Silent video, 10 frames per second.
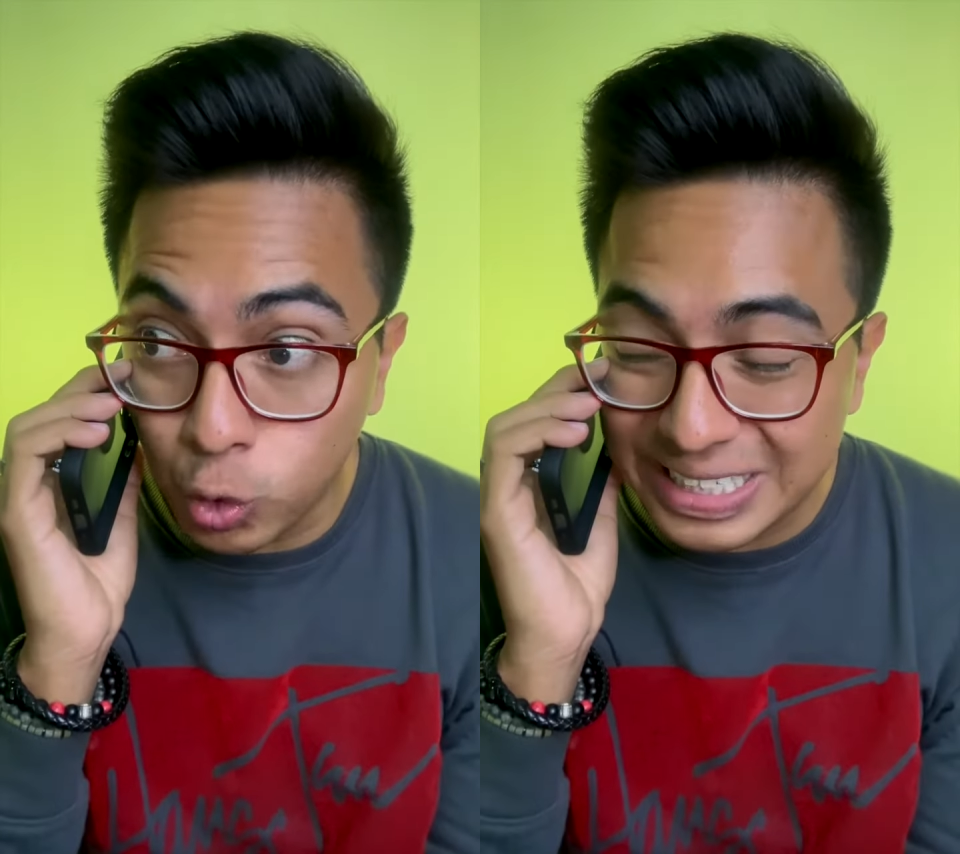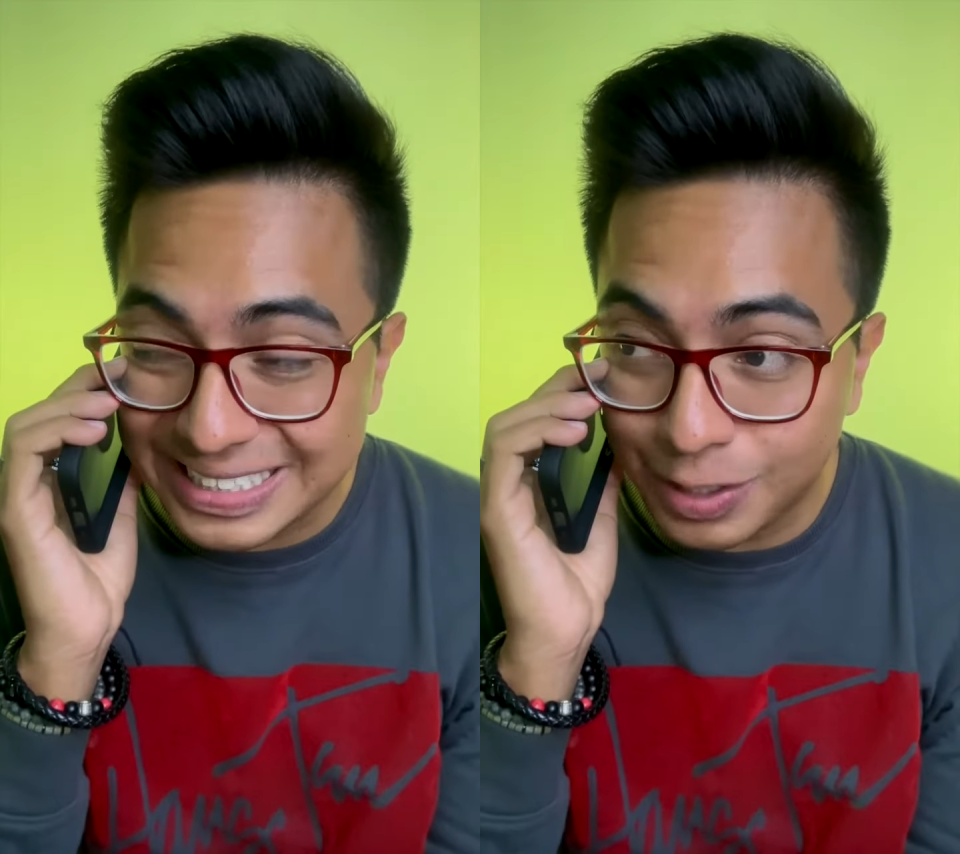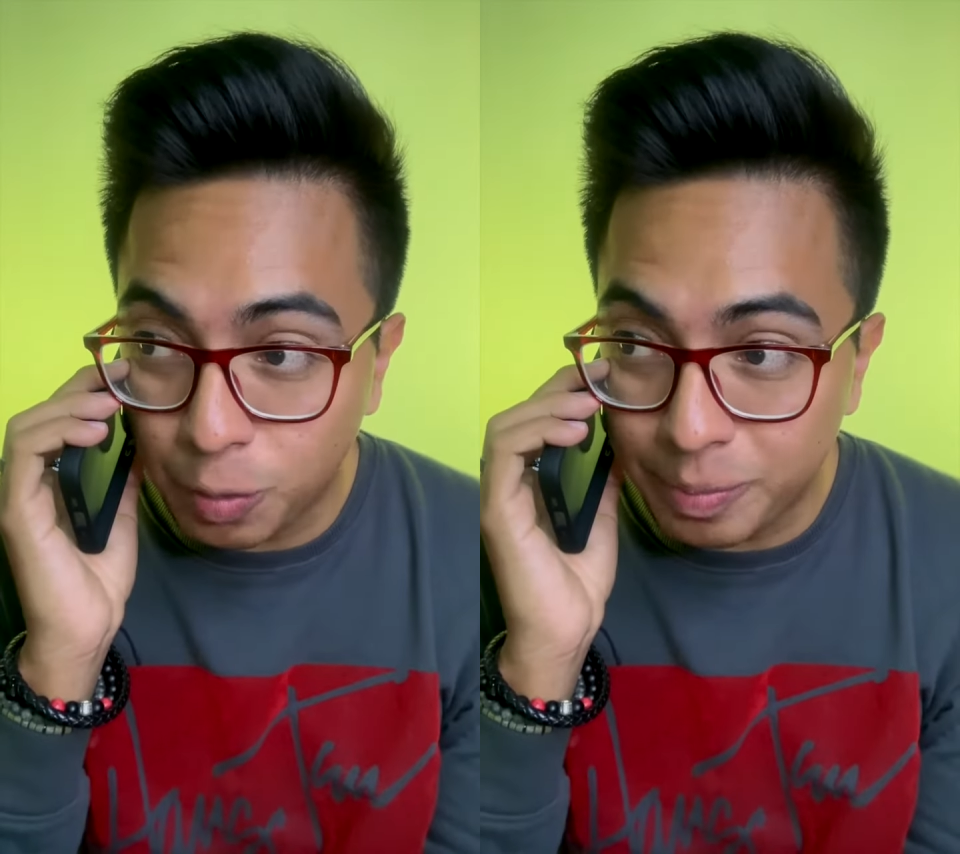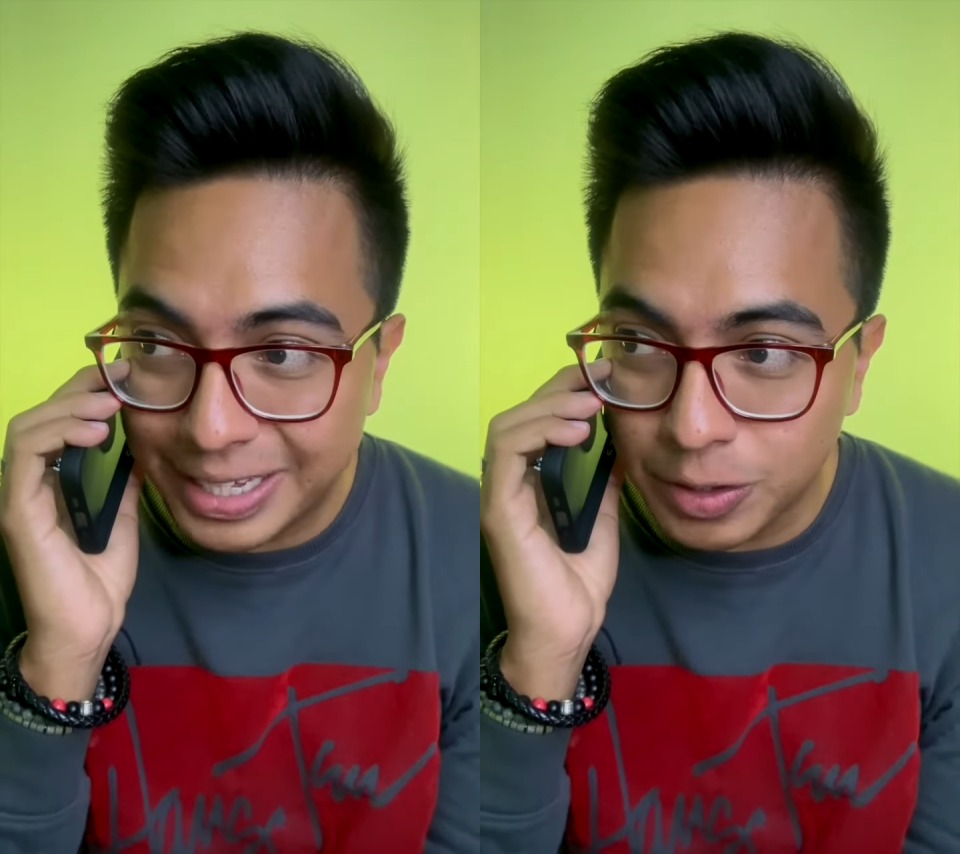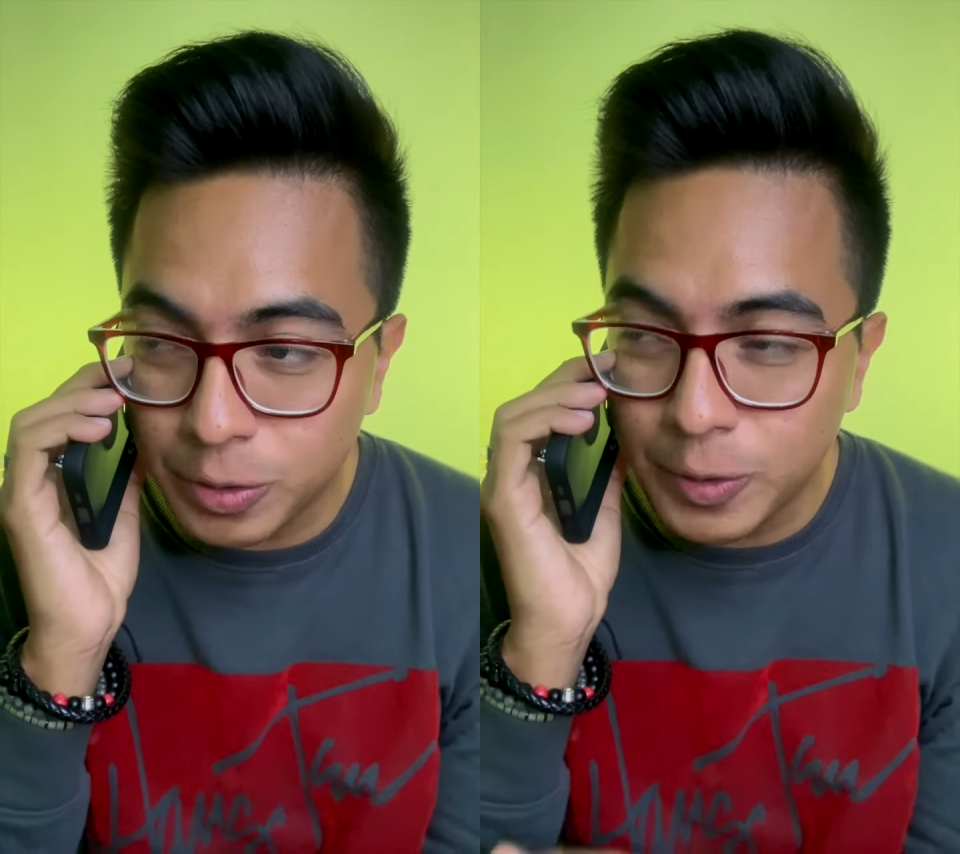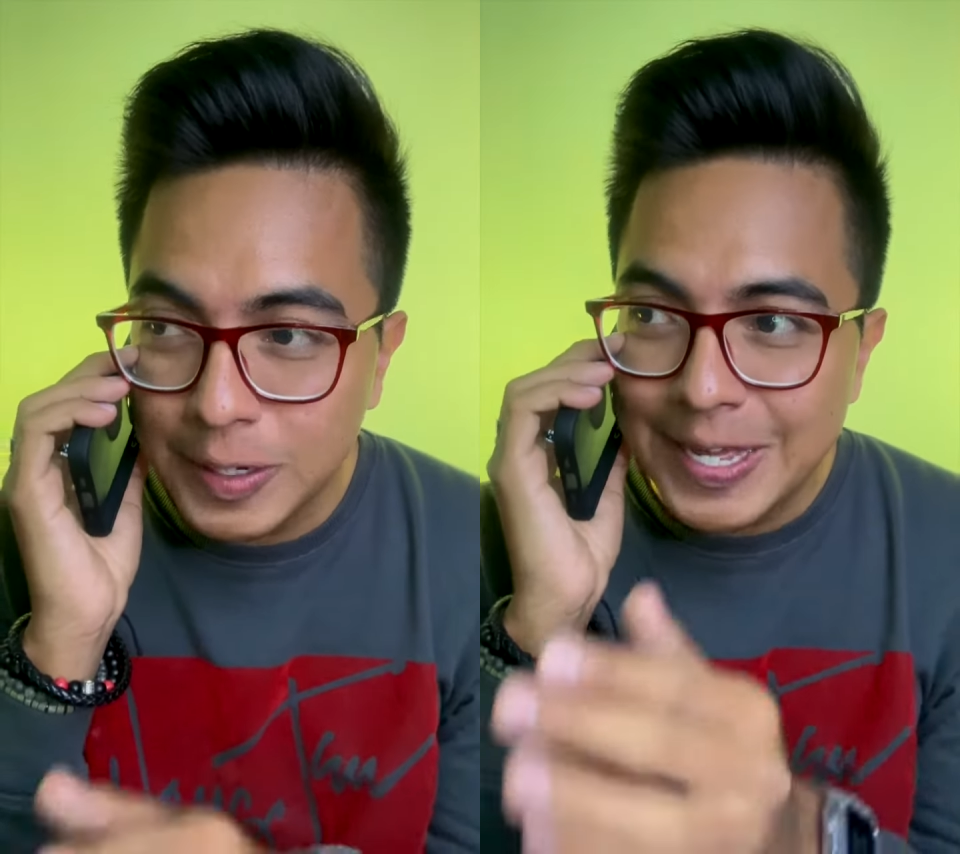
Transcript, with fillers: este domingo.